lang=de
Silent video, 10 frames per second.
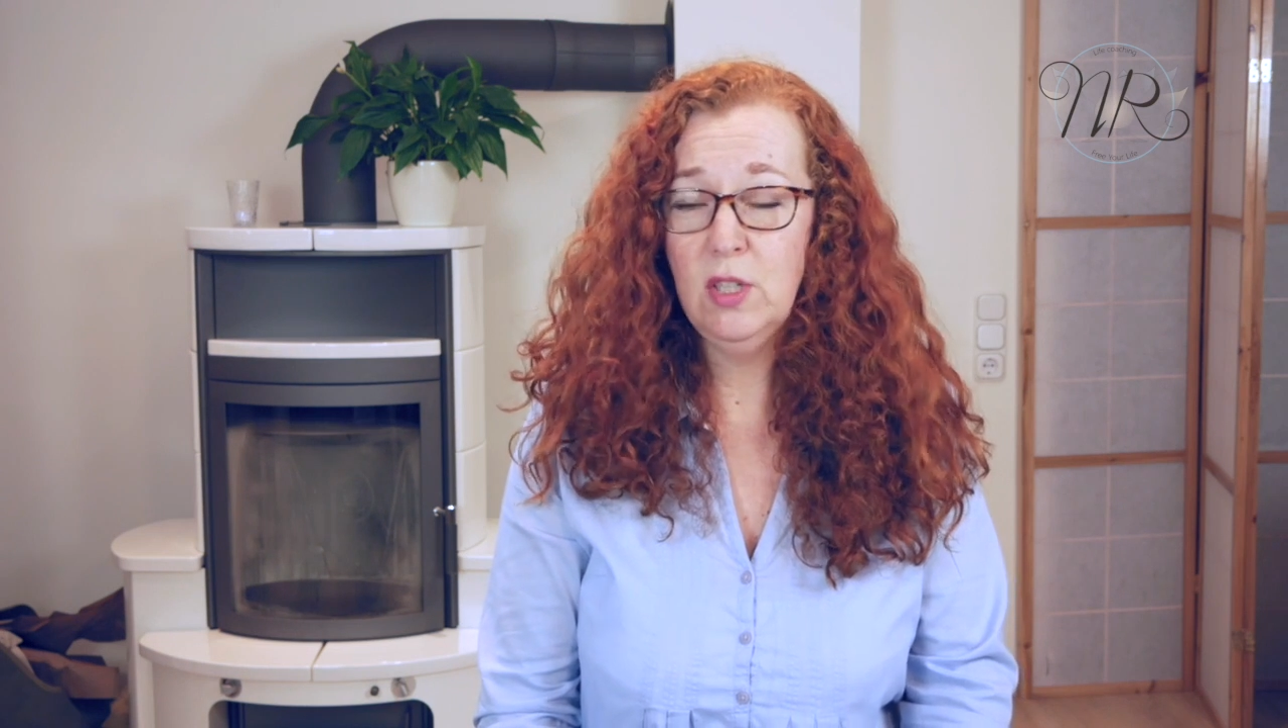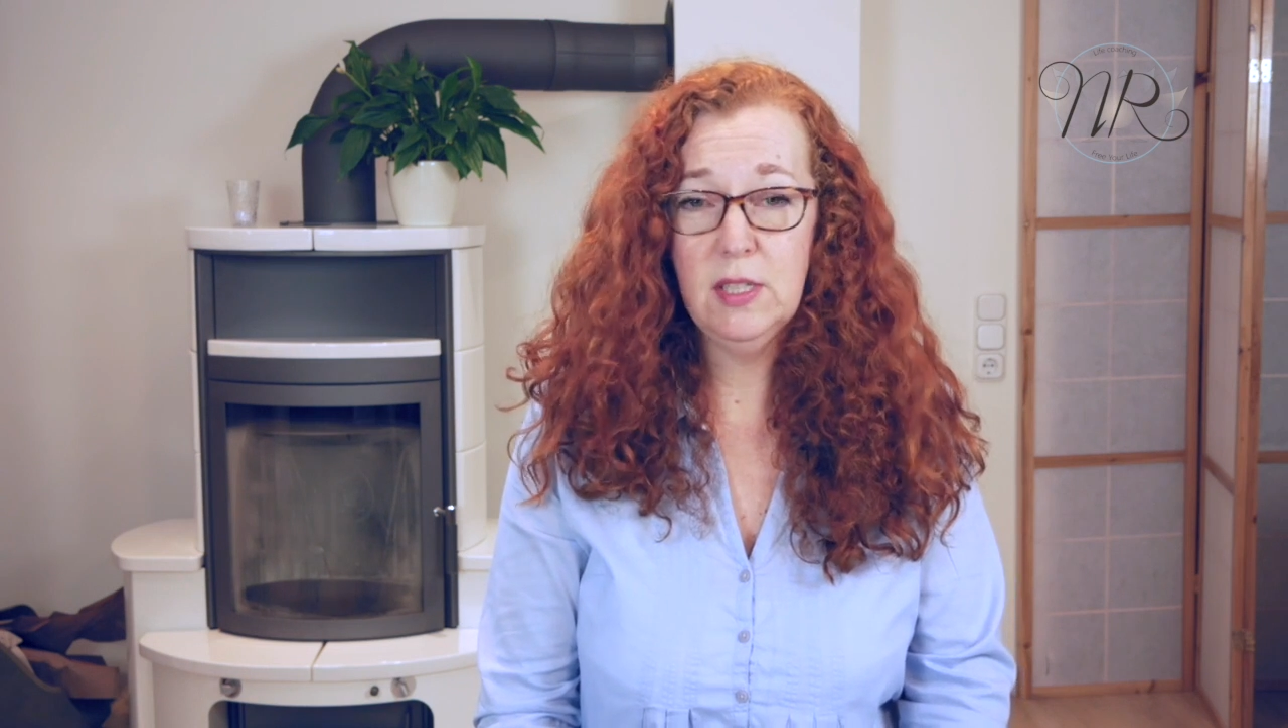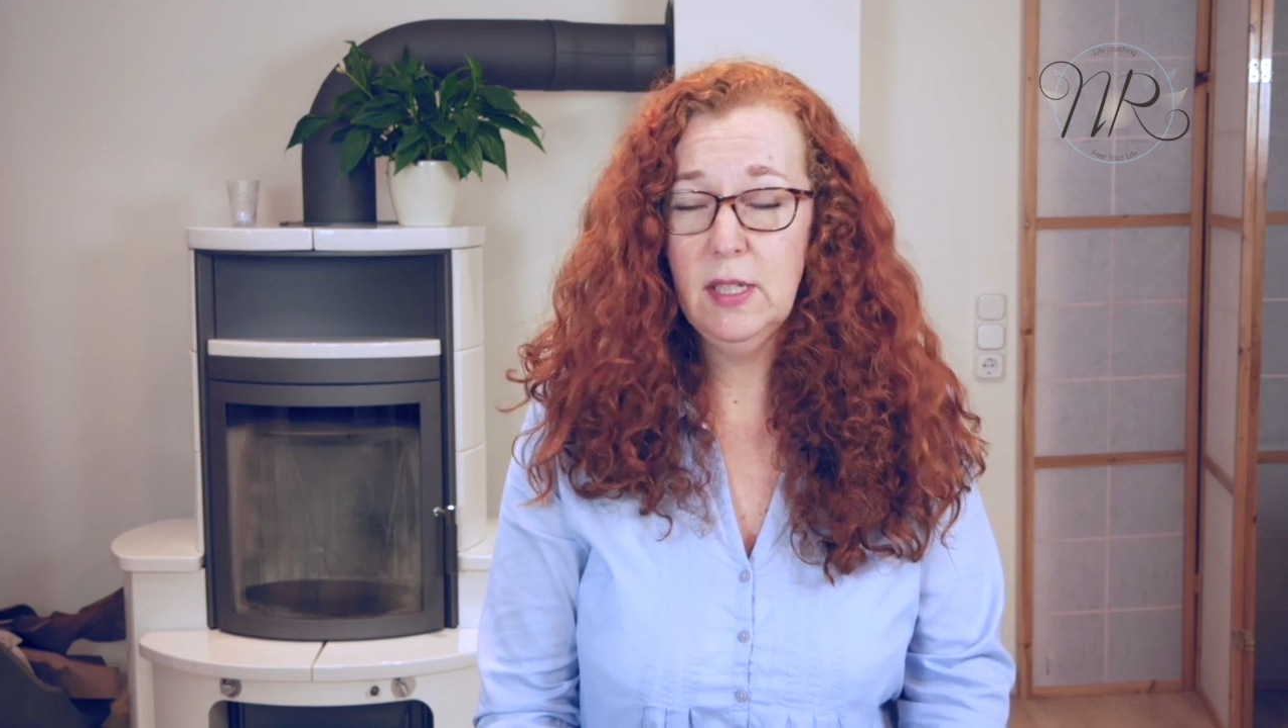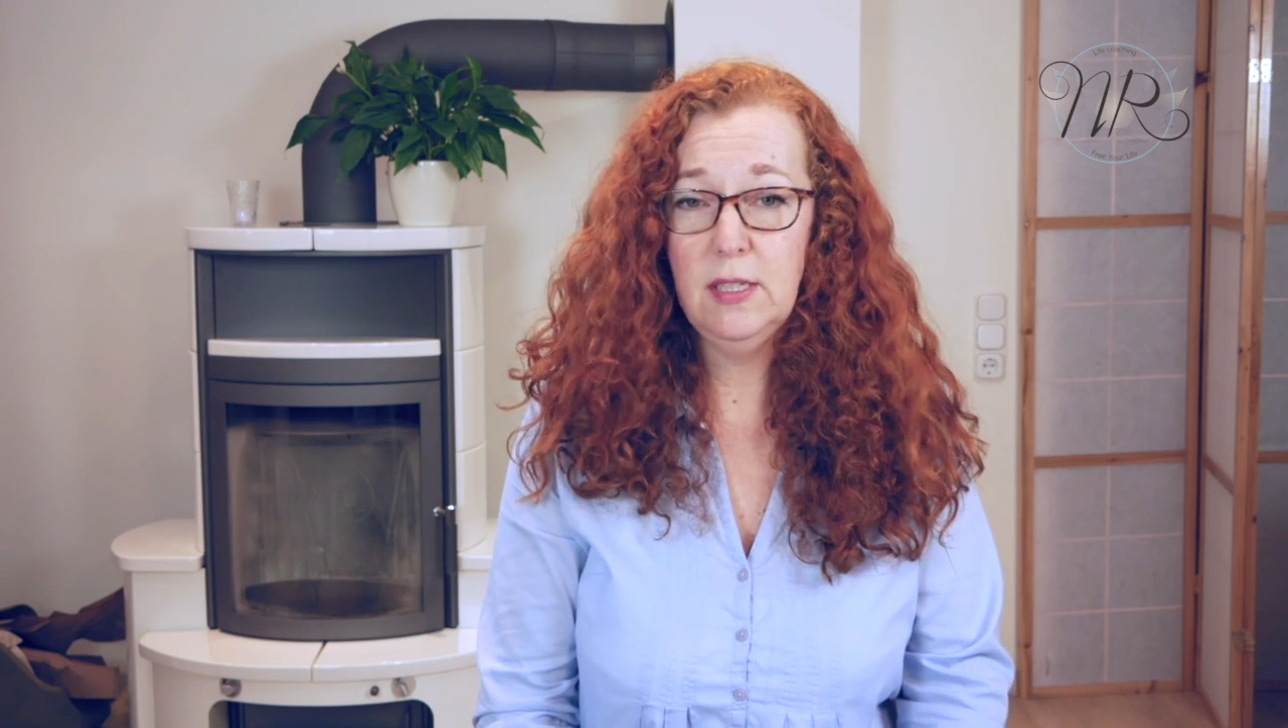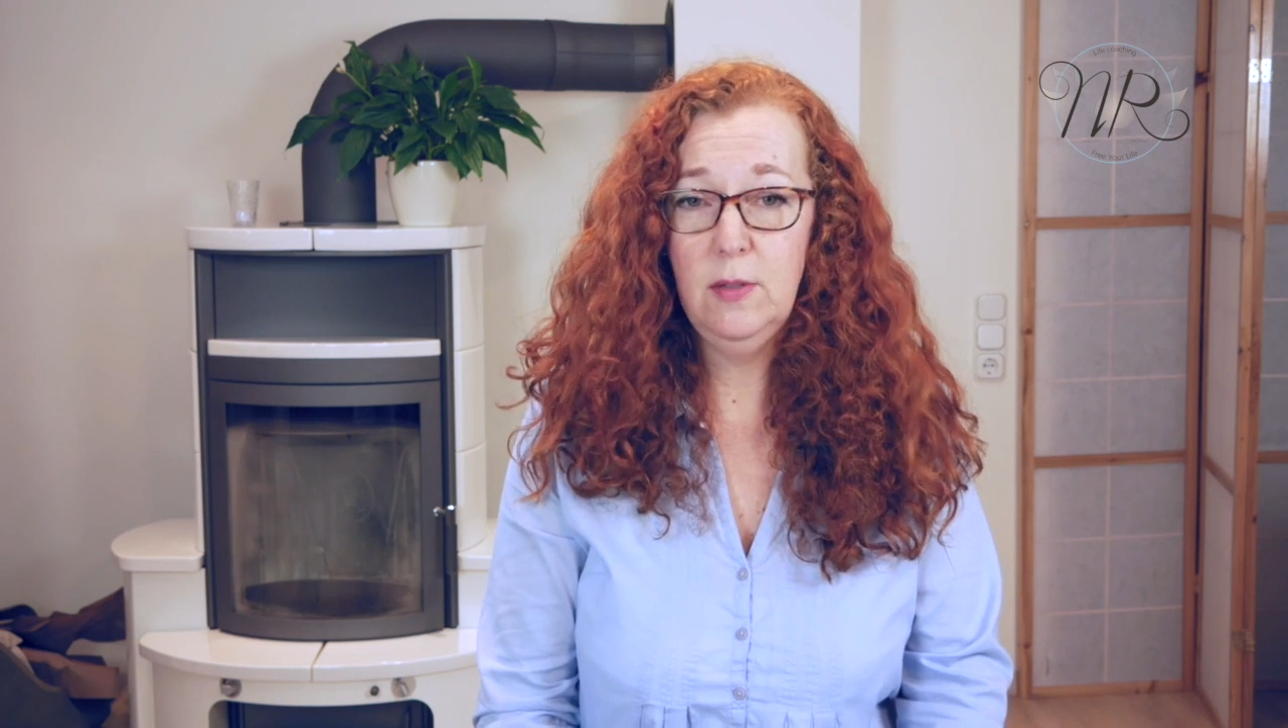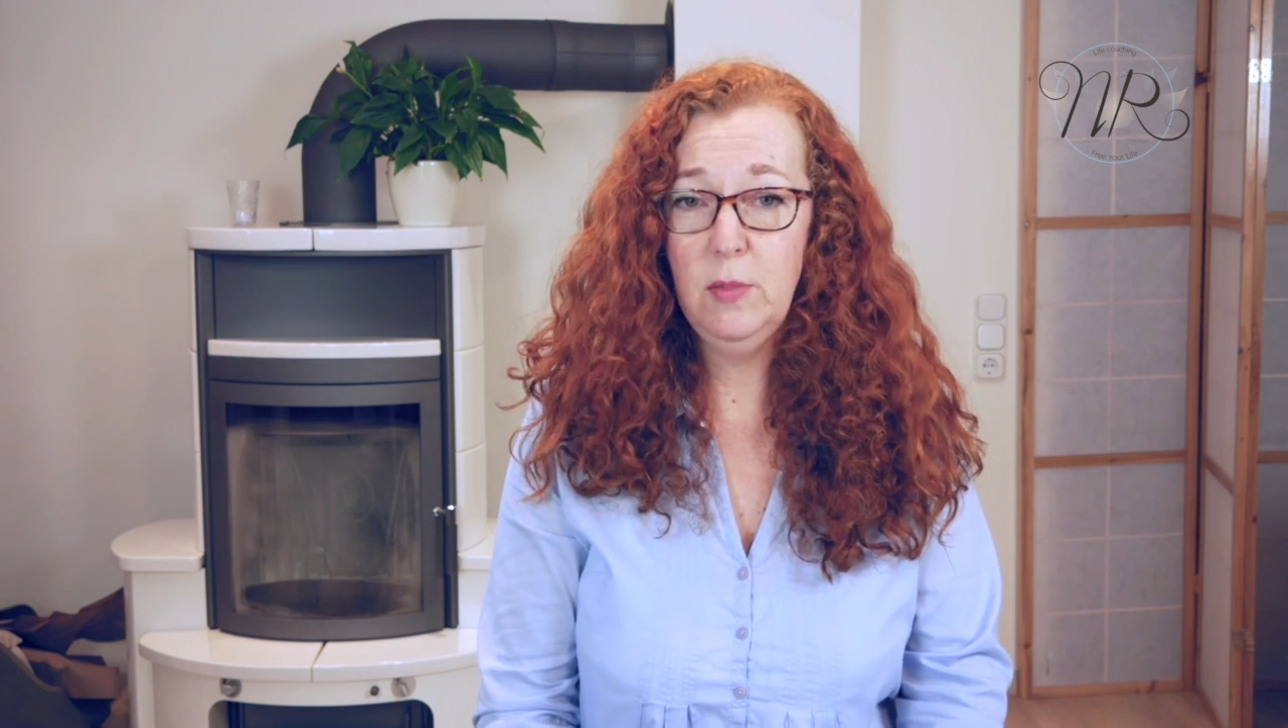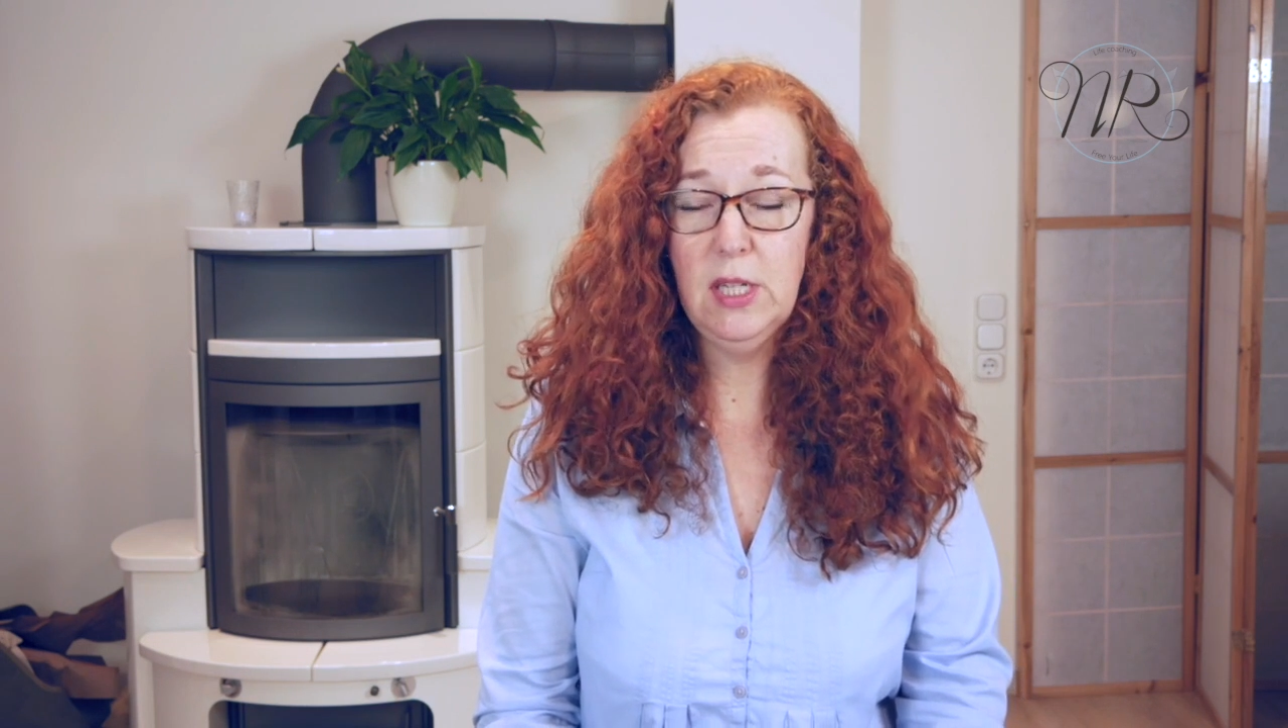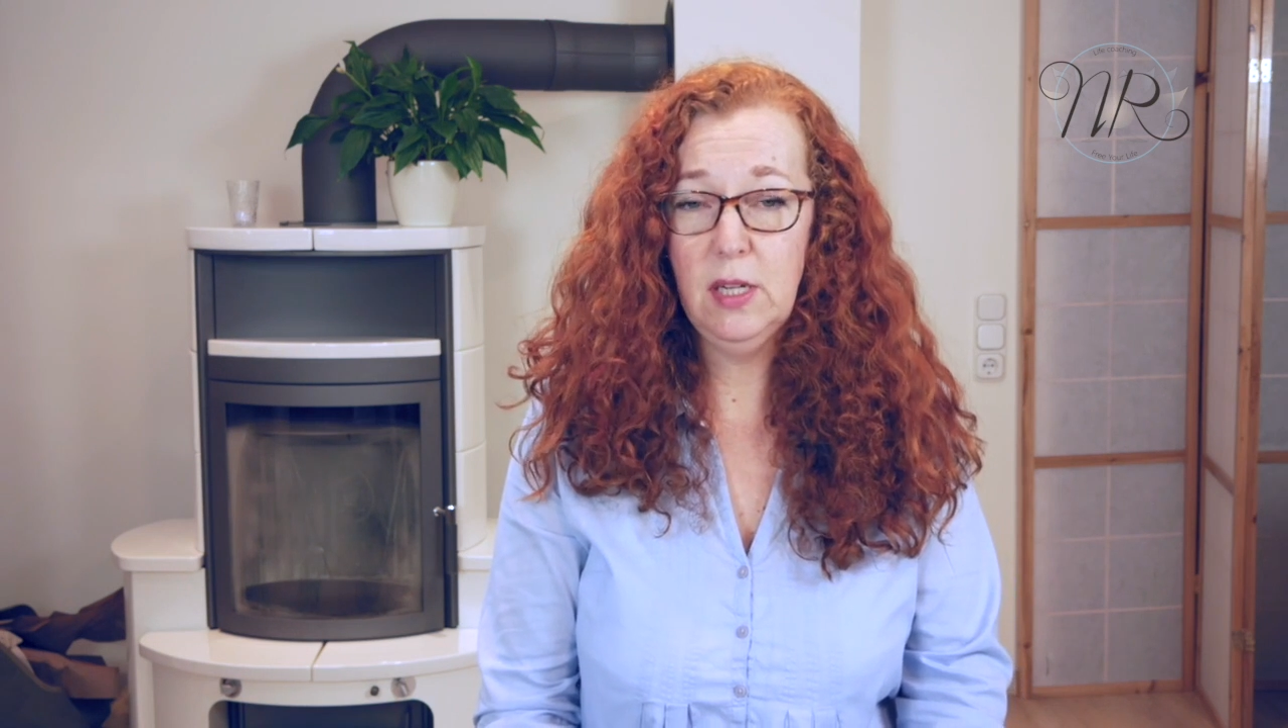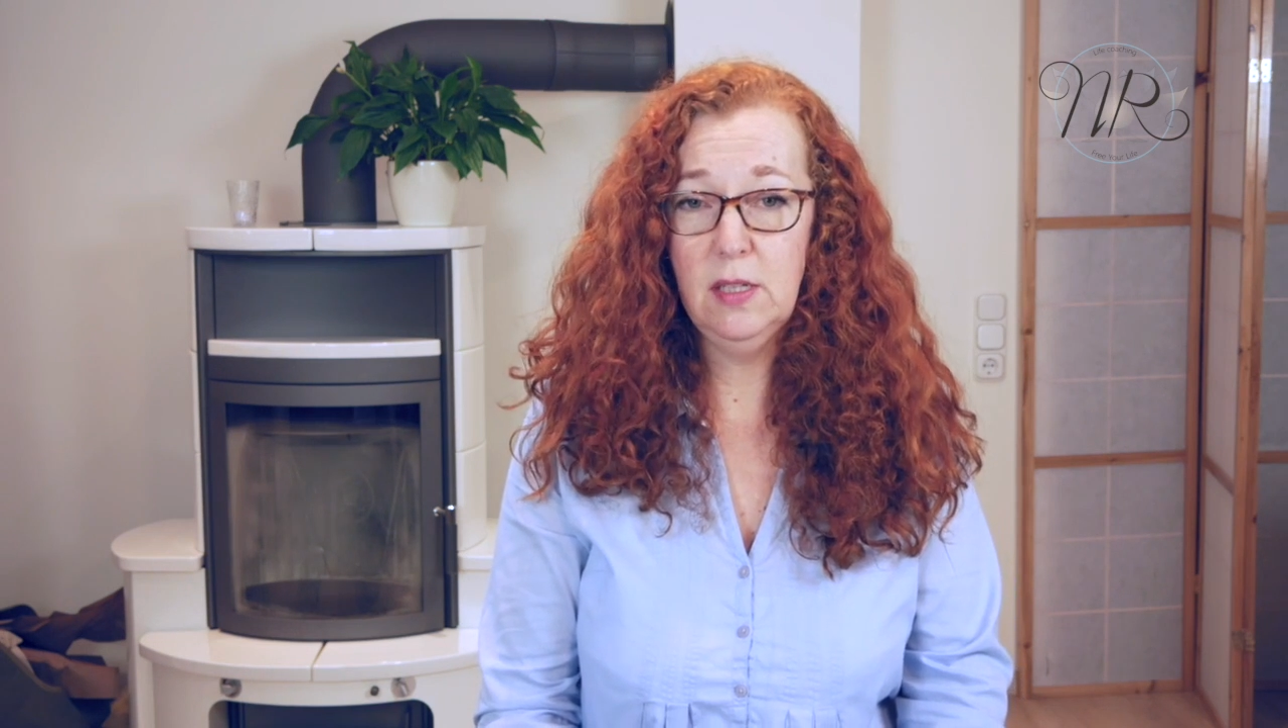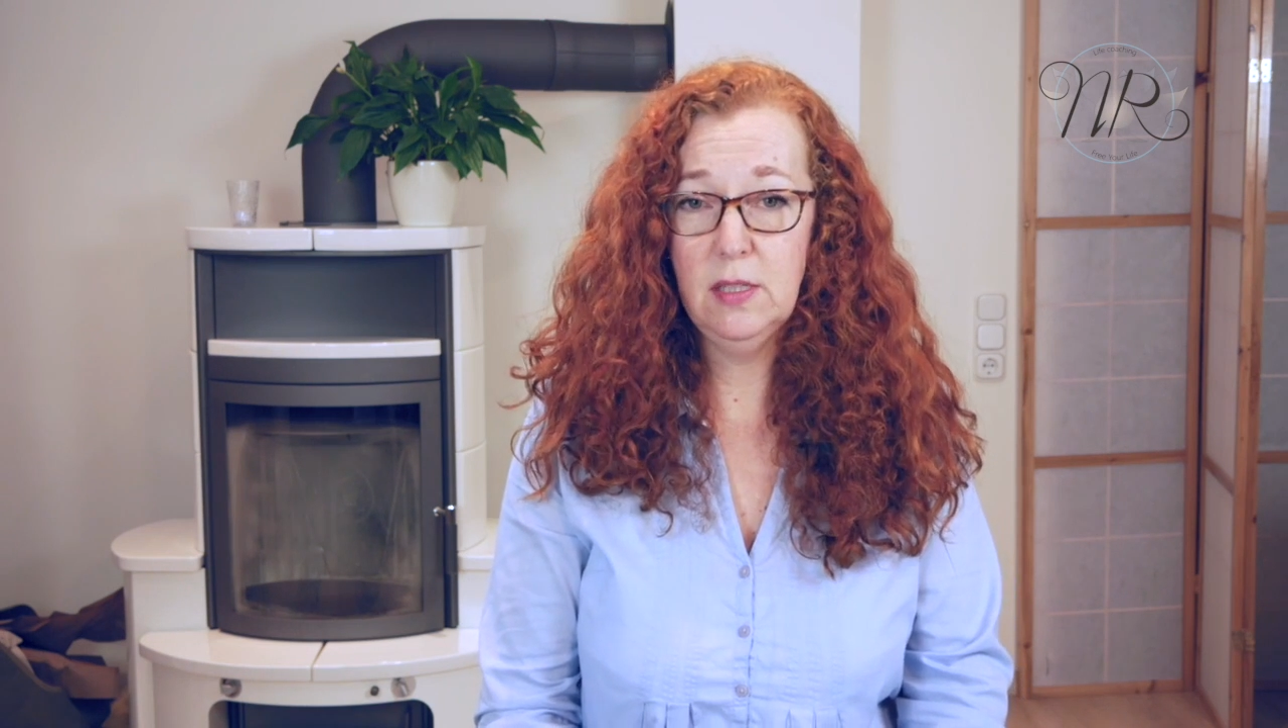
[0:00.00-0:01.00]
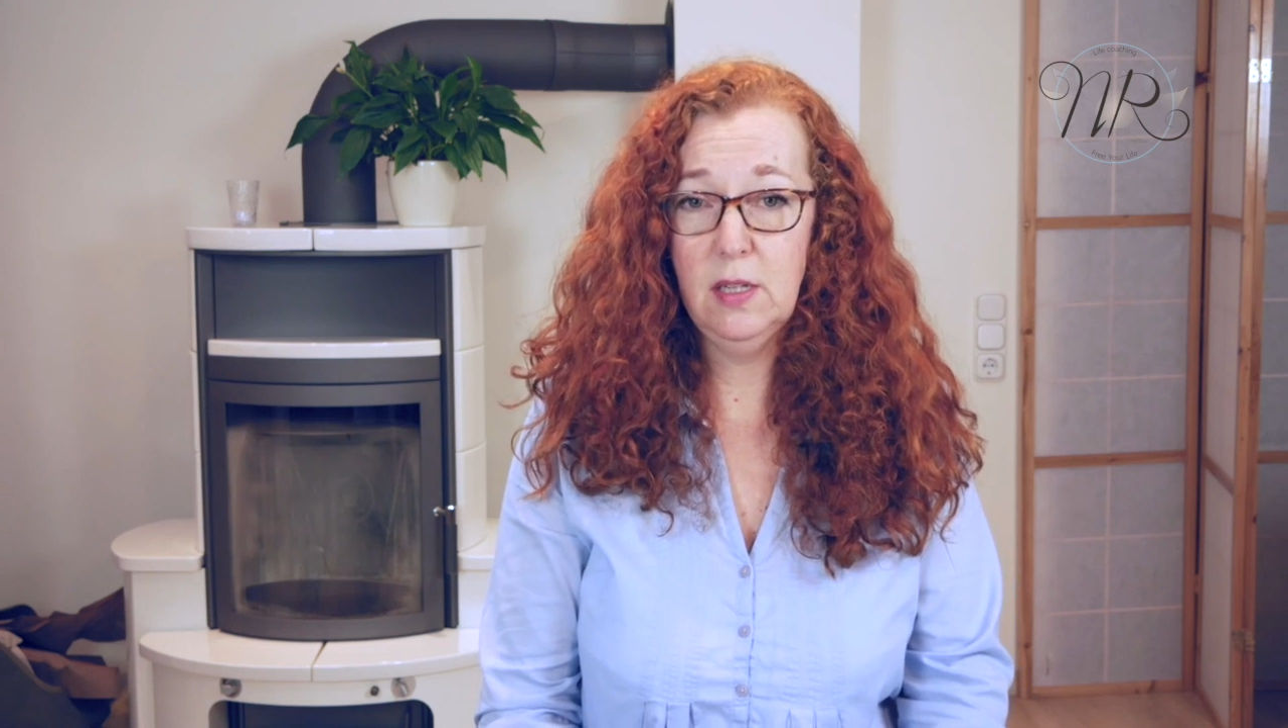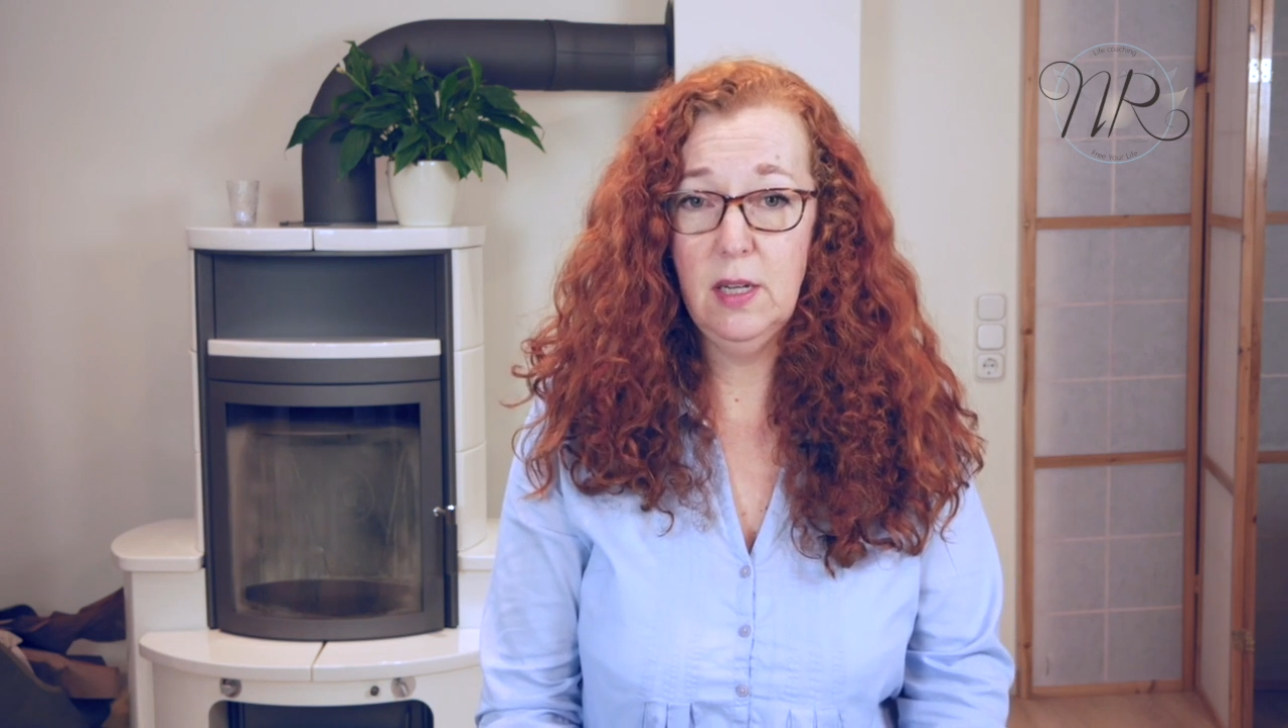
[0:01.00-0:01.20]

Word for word: dass das nämlich alles